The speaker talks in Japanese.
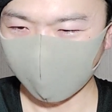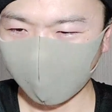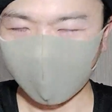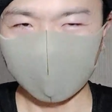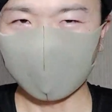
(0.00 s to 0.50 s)
か
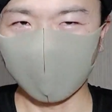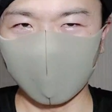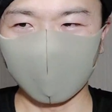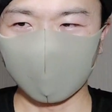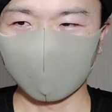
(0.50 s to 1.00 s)
ら相手
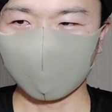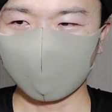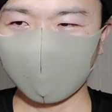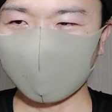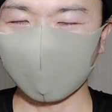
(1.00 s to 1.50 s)
が
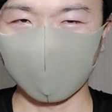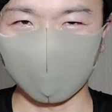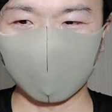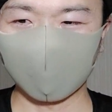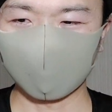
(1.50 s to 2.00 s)
なぜな
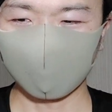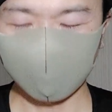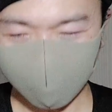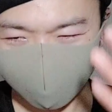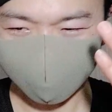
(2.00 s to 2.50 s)
らばそちょっ